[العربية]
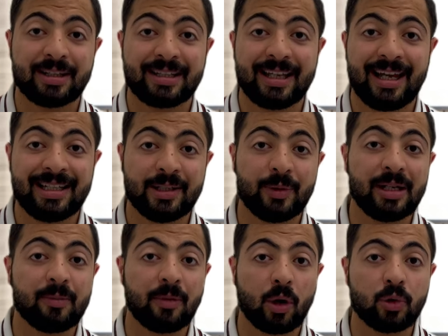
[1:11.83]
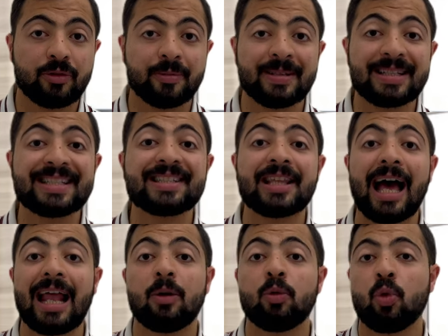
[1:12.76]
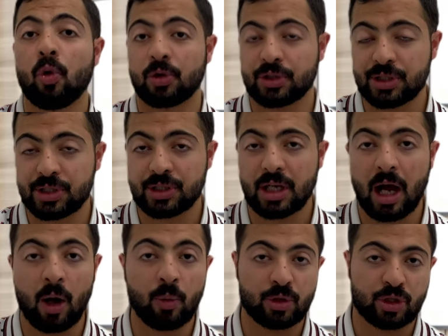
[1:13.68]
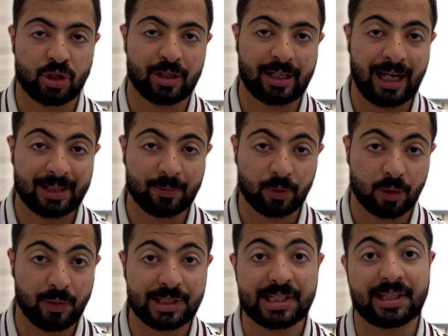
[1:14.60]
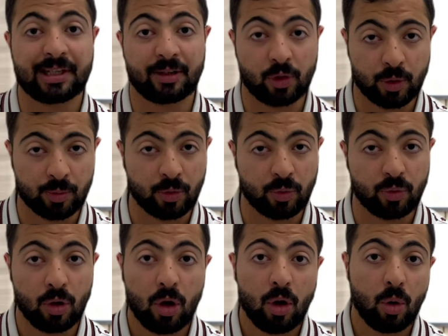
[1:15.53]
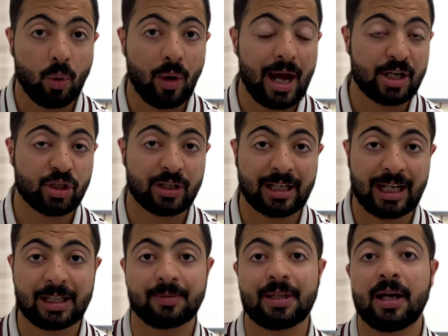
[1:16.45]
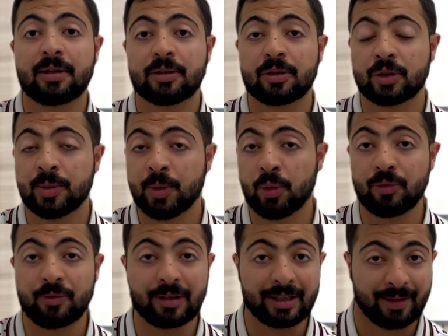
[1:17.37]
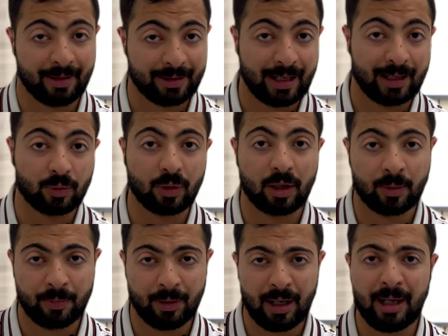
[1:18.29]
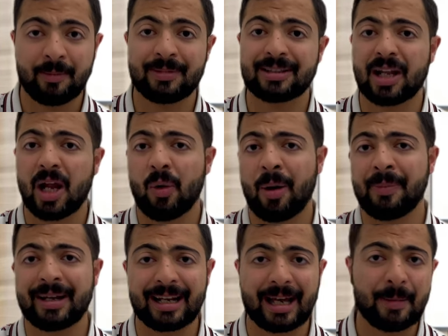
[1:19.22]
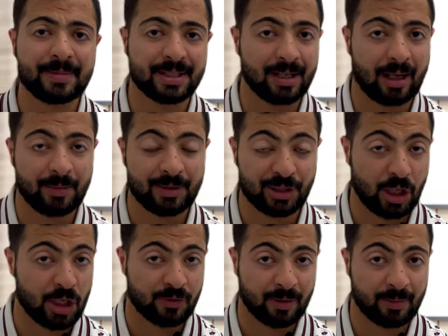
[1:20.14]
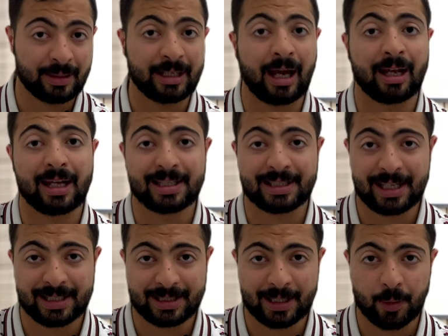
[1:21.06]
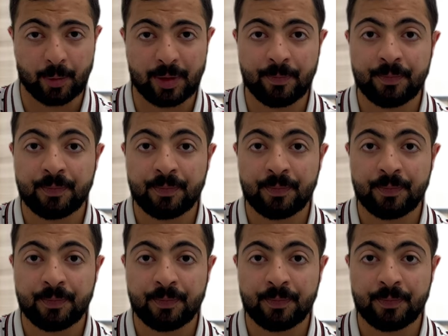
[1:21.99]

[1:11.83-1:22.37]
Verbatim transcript: الثانيه وهي المعروفه بستال ووردز او الشركات متوسطه النمو وهاي الشركات بتحقق نمو في الايرادات والارباح بيتراوح بين 5 ل 15% على اساس سنوي